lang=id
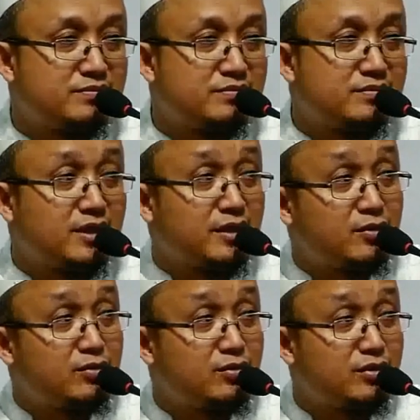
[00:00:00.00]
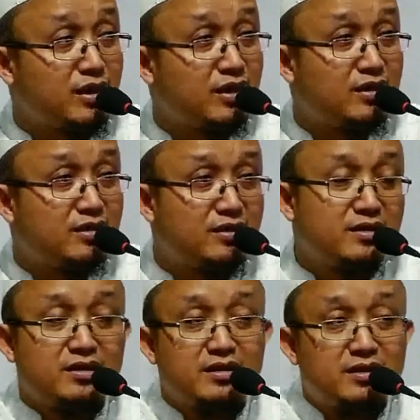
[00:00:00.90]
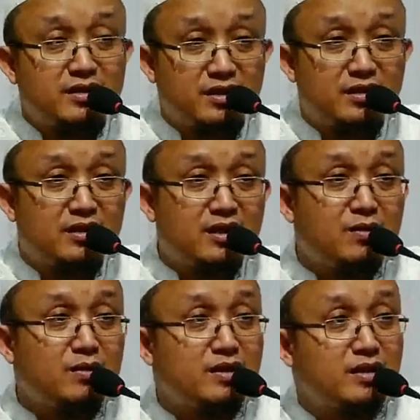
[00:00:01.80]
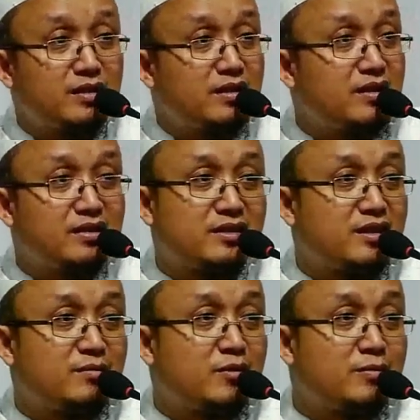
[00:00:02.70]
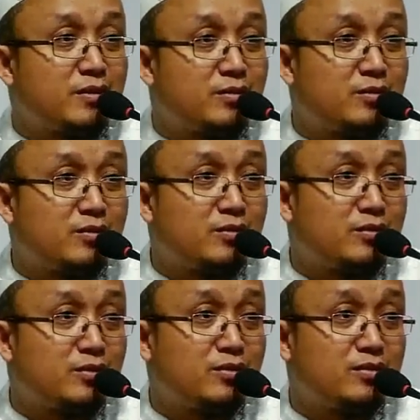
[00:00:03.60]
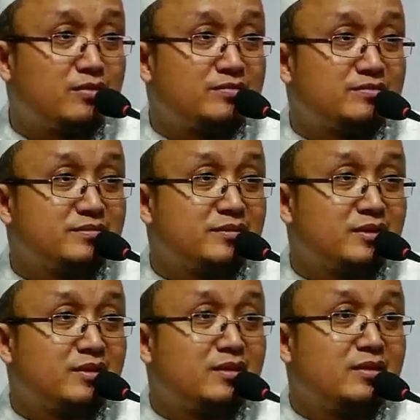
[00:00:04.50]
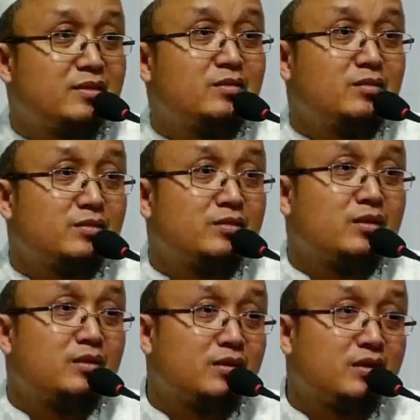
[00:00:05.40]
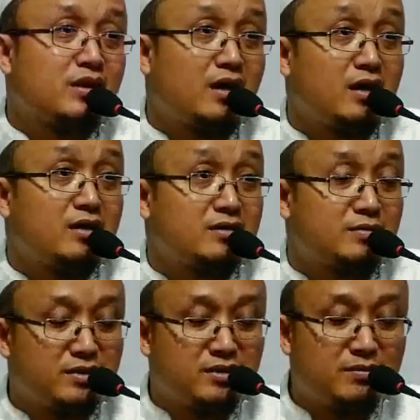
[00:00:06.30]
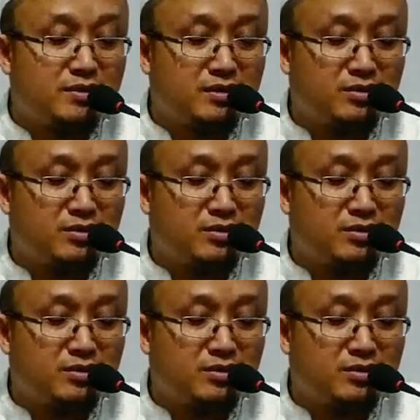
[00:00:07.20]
Dan itu dunia. Dan ada kawan Anda yang tidak mau merunduk-runduk untuk hal semacam itu.